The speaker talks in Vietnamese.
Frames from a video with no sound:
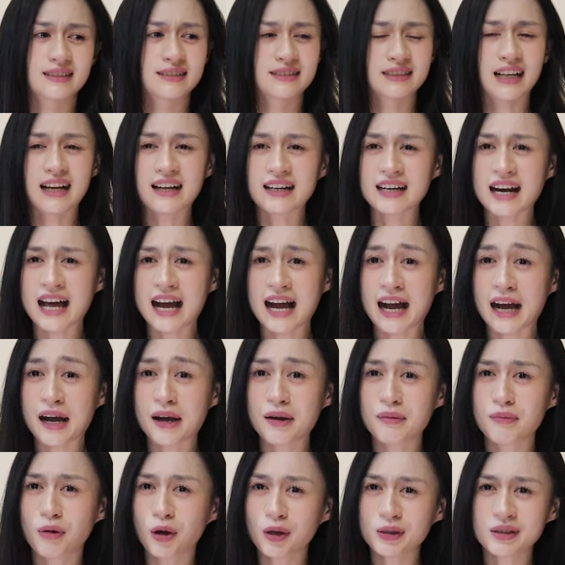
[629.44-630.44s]
rằng là
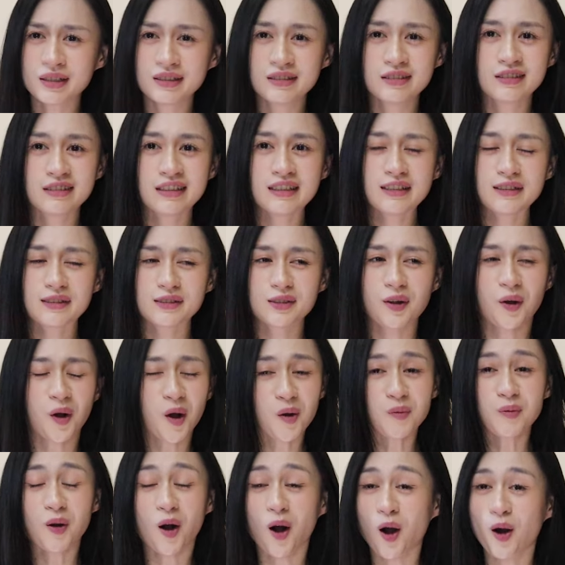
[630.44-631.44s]
mọi thứ ấy, nó
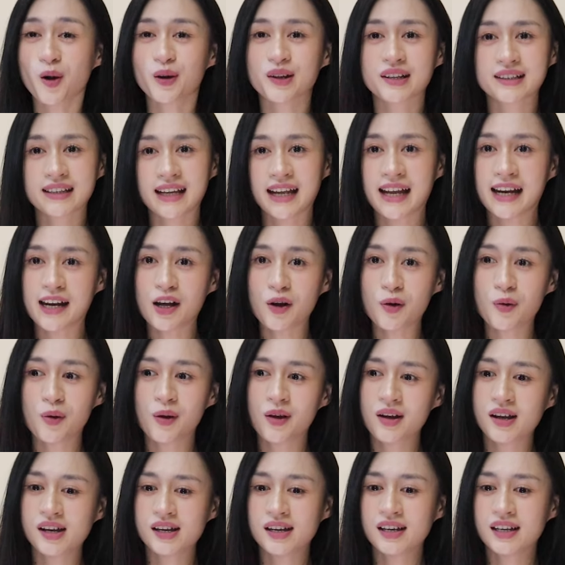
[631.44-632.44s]
không khó đến thế đâu
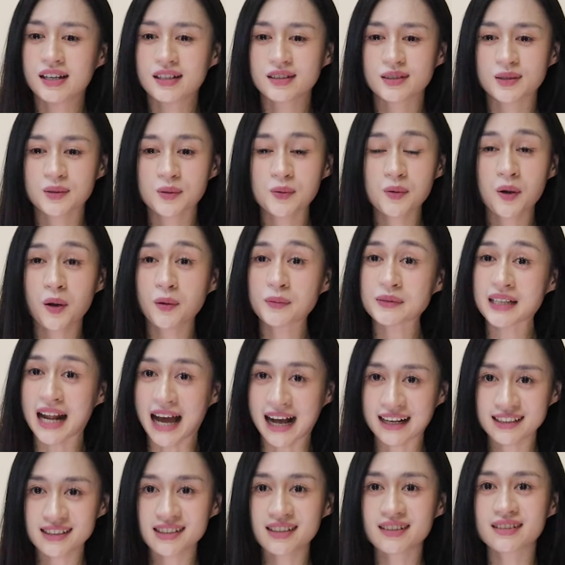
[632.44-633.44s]
nó cũng không
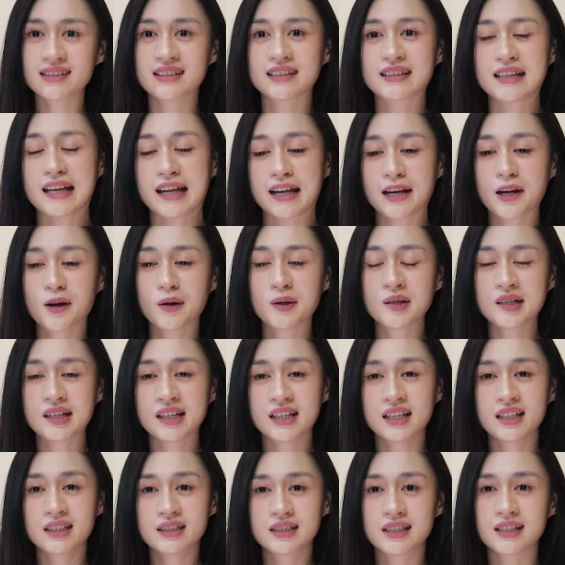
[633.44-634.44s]
đáng sợ đến thế đâu
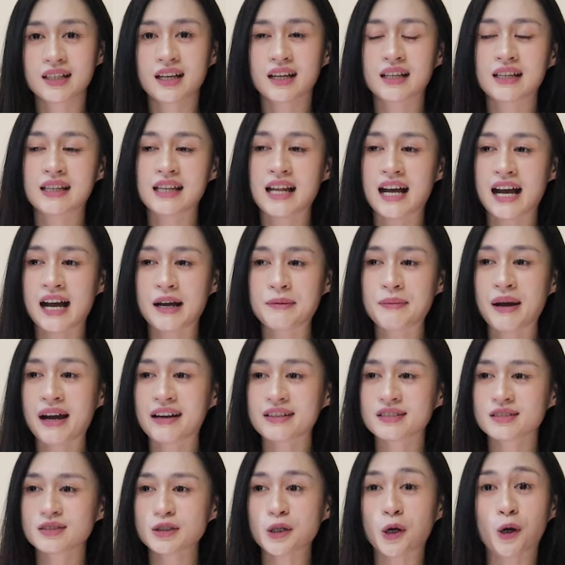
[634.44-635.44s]
chỉ cần là
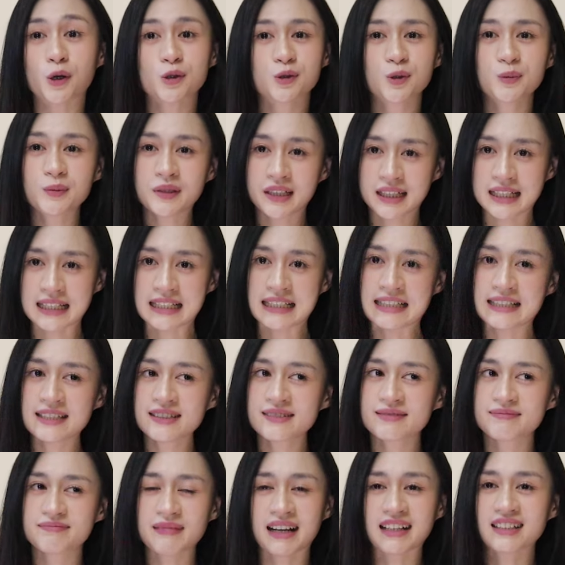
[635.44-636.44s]
bạn có dũng khí
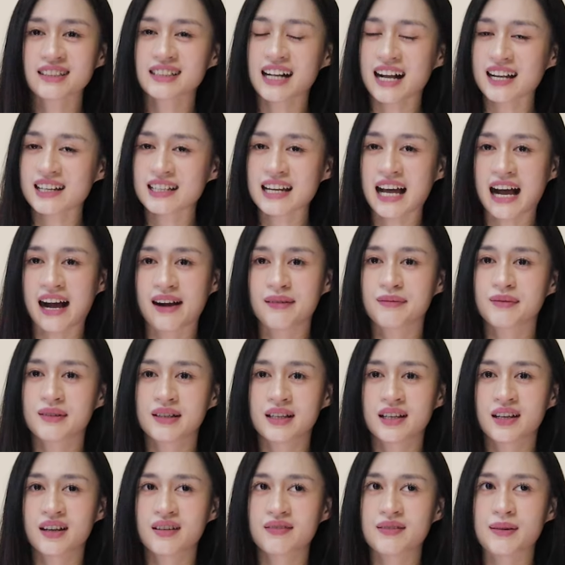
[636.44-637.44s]
bạn can đảm
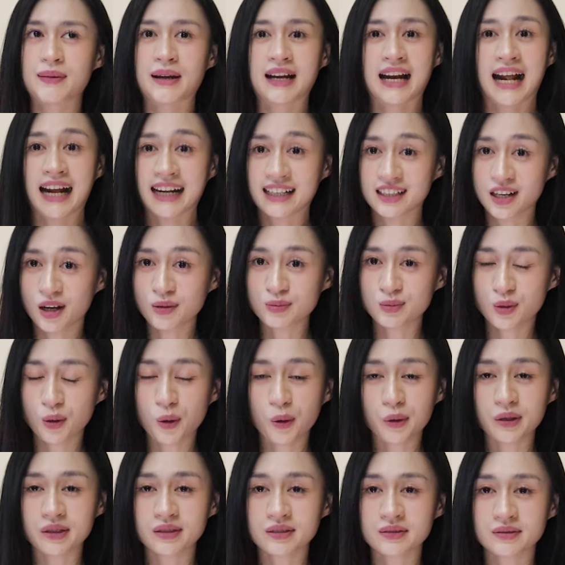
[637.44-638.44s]
và bạn hành động
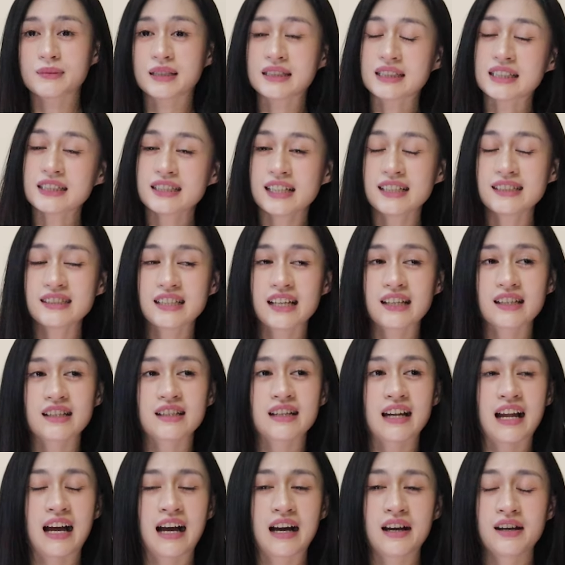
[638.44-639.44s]
thôi bạn sẽ nhận ra
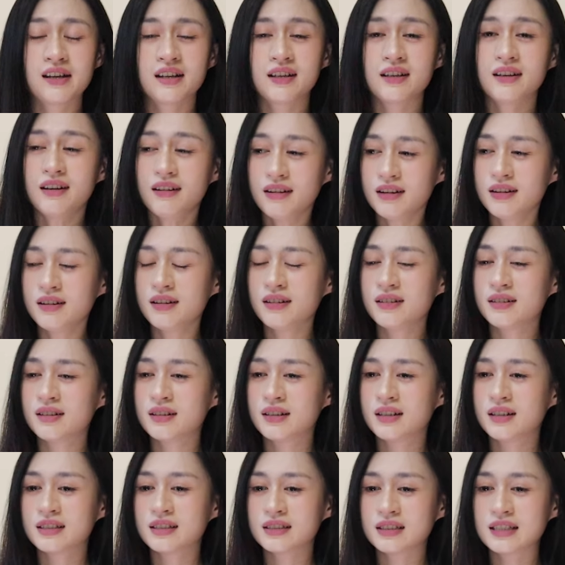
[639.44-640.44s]
rằng là ờ
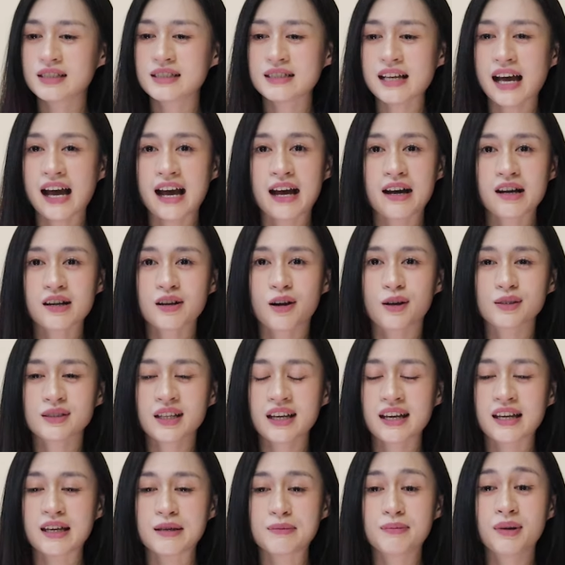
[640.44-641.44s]
thì ra có
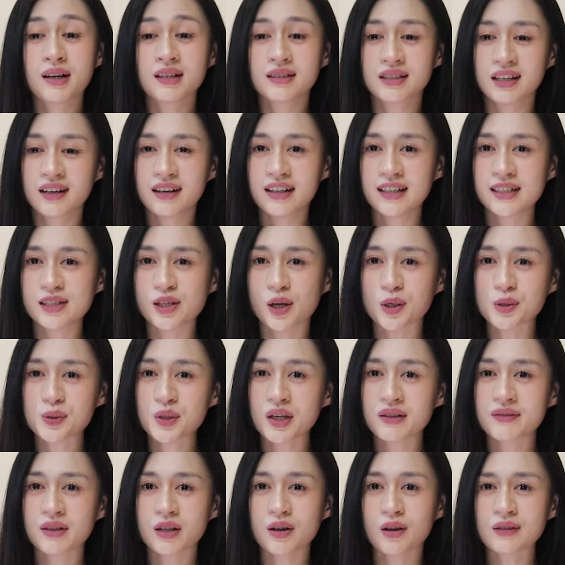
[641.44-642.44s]
thể mở lời nói
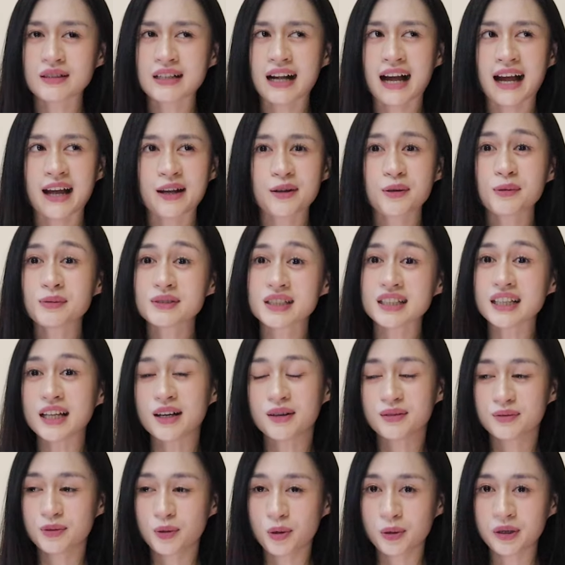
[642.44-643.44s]
chuyện với con gái cũng rất
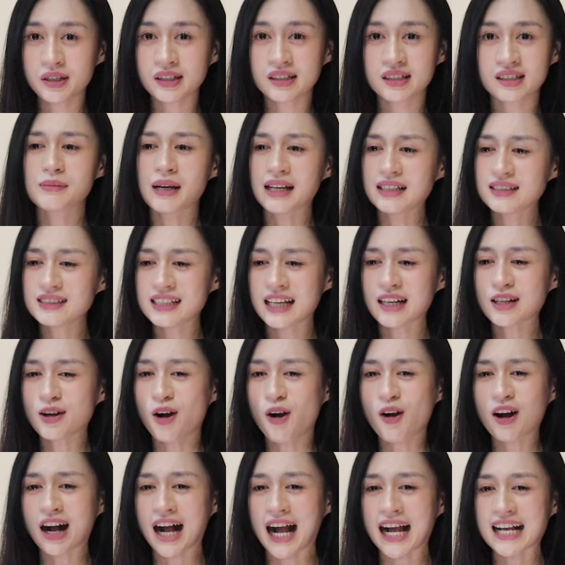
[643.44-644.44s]
là vui bạn sẽ
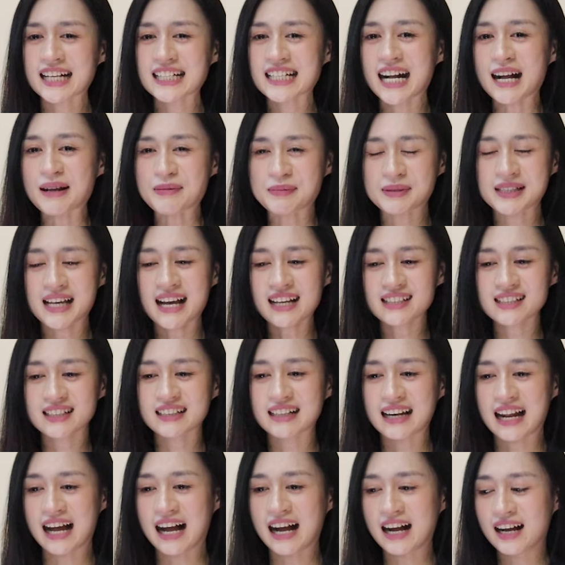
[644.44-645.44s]
có cái cảm giác
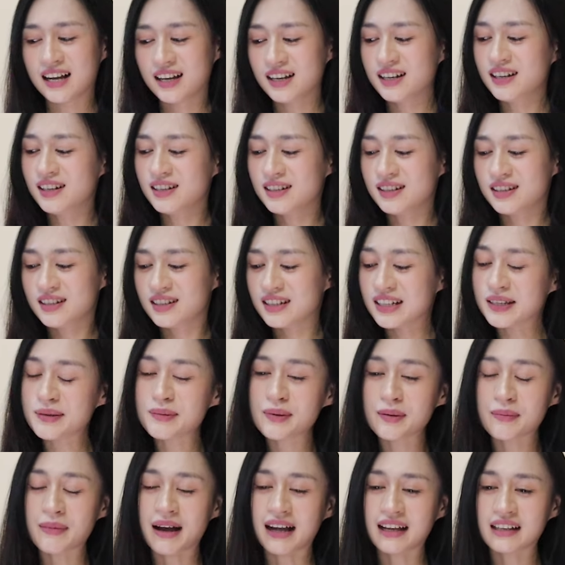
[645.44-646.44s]
rằng là khi
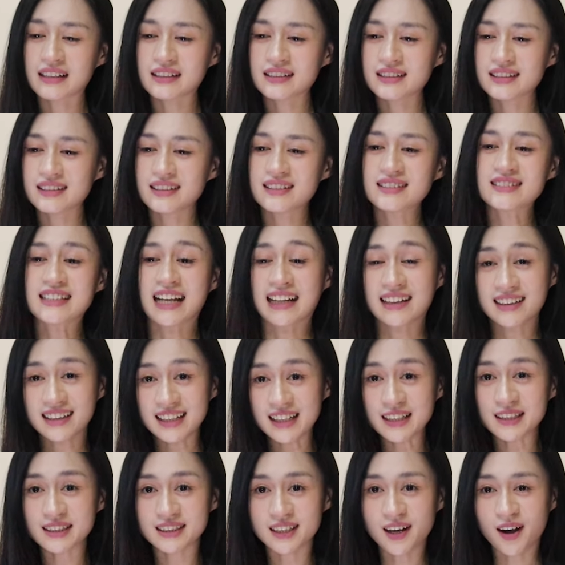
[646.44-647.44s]
mà bạn nhắn
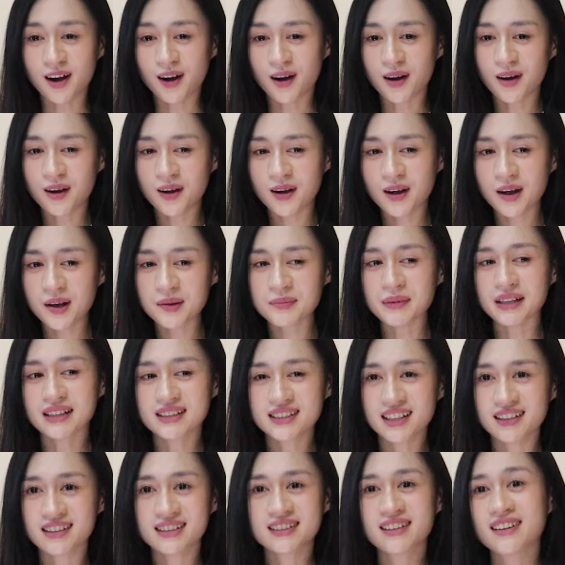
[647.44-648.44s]
tin cho họ bạn
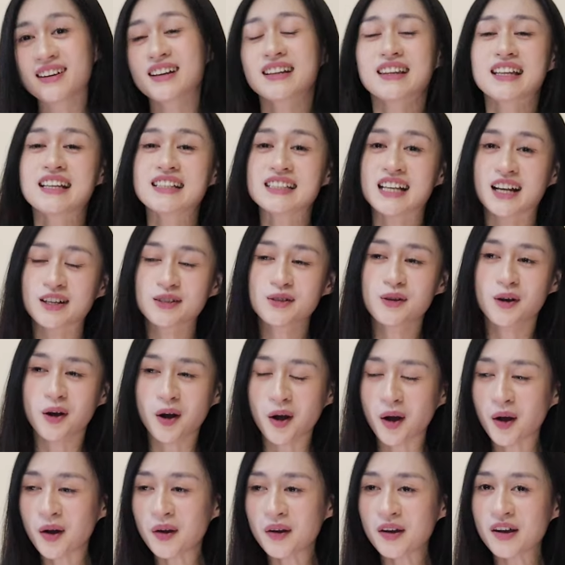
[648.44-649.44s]
chờ đợi tin nhắn của
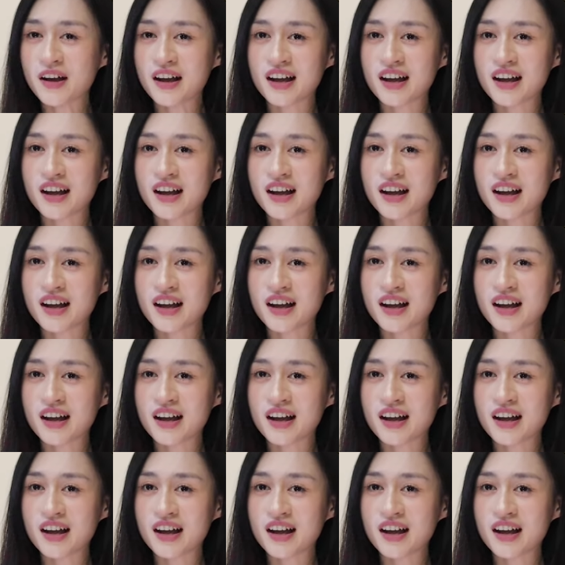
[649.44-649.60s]
họ